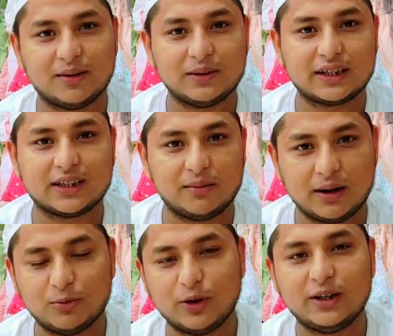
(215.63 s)
एकदम एकदम
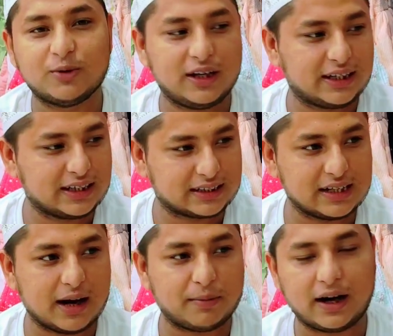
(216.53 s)
हम वही बोलेंगे
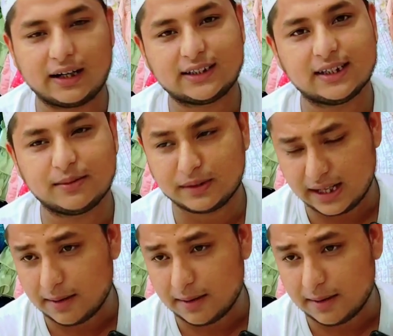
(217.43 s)
की आप हार्ट से